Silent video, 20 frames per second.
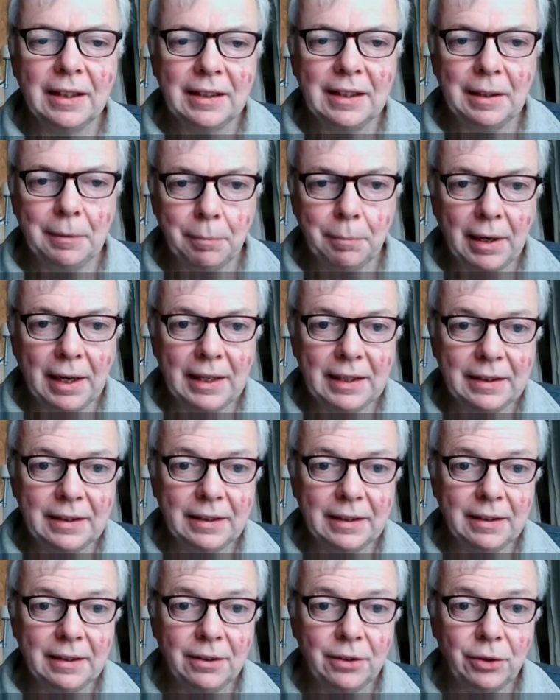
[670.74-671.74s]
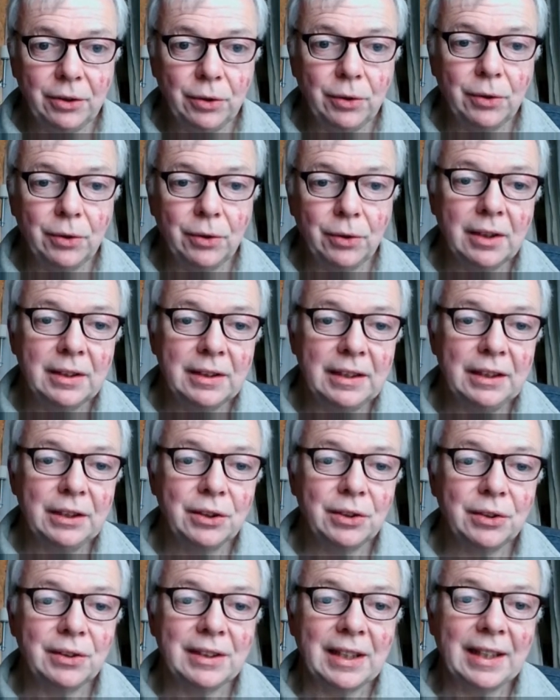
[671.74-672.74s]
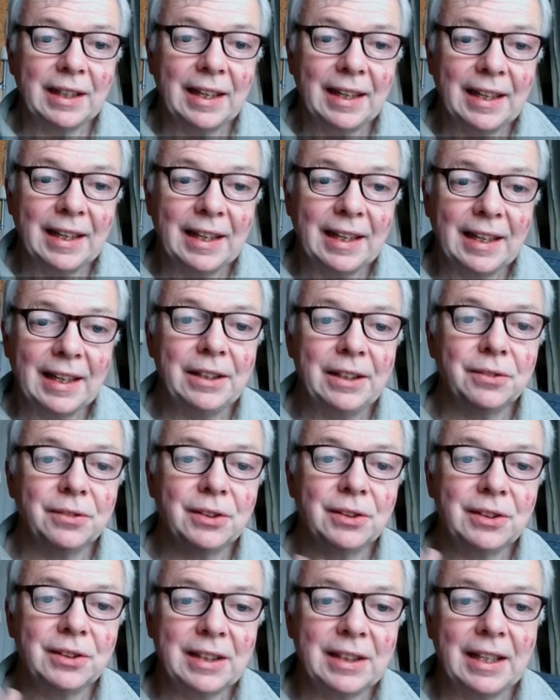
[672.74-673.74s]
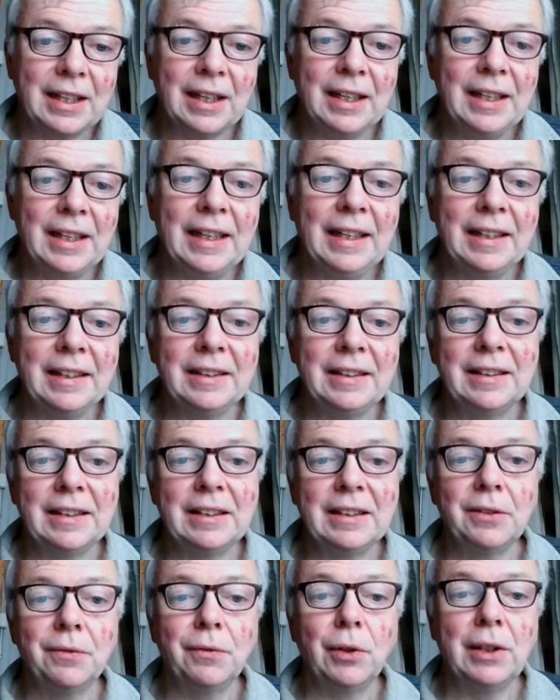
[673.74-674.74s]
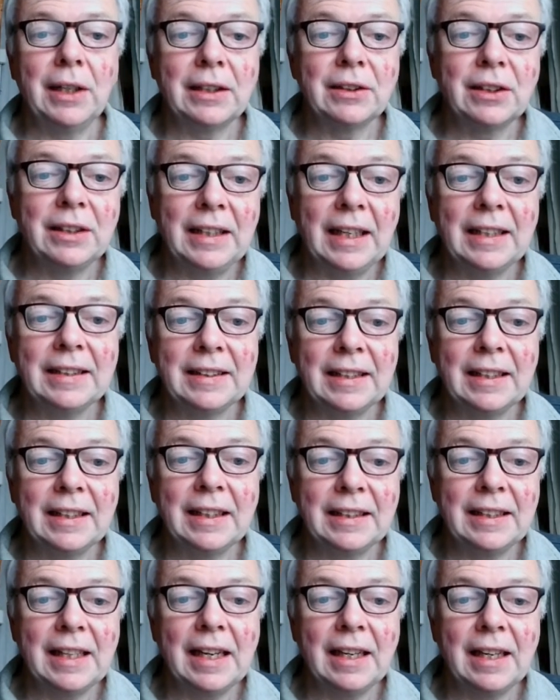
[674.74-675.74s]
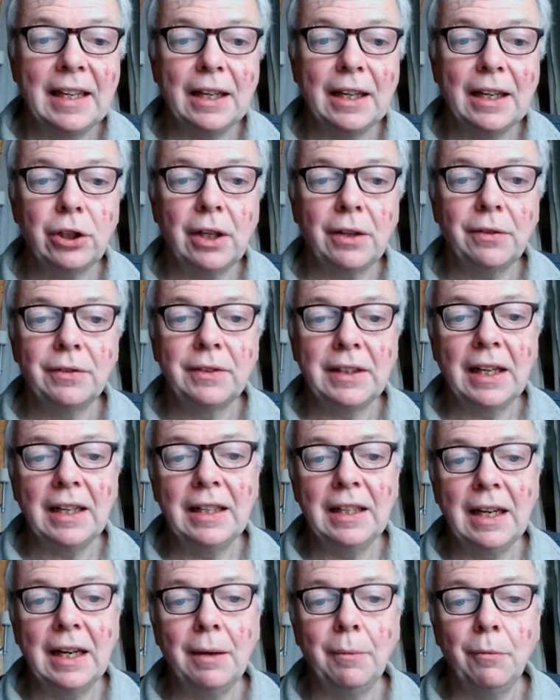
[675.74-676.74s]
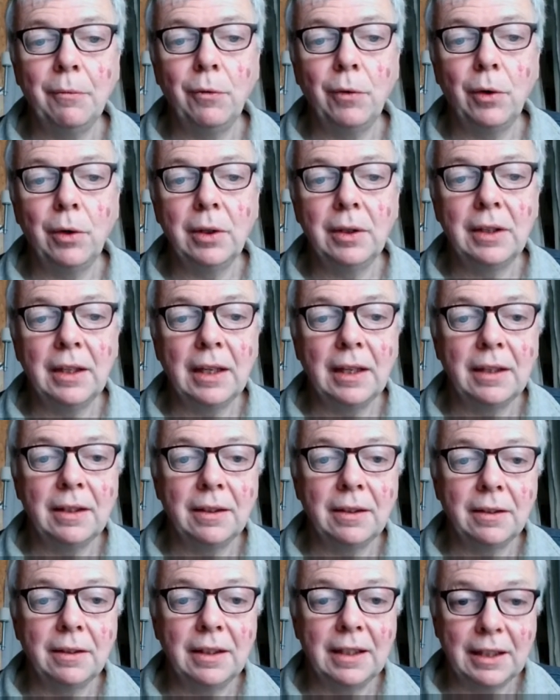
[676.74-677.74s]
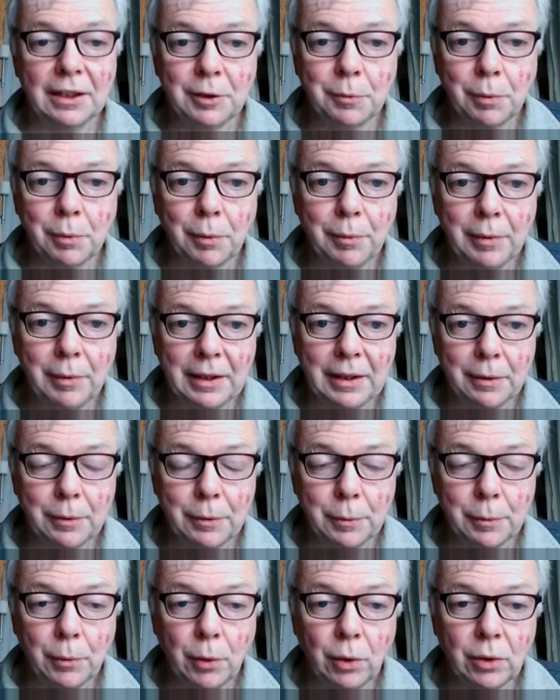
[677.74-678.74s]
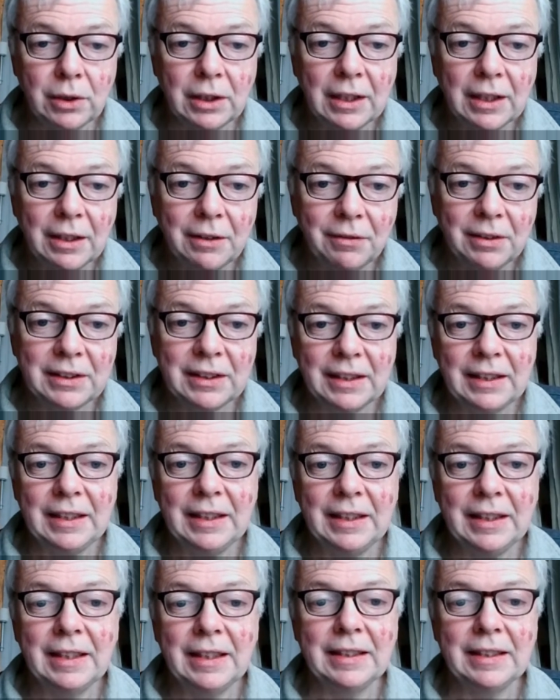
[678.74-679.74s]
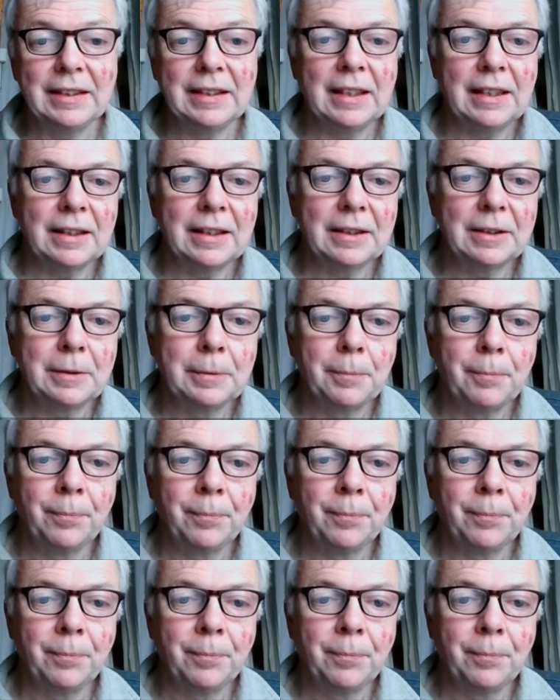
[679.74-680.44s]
den beiden Jüngern, die zu seiner Rechten und zu seiner Linken sitzen wollen, also die an seiner Herrschaft teilhaben wollen, an ganz prominentem Ort, was er denen denn sagt.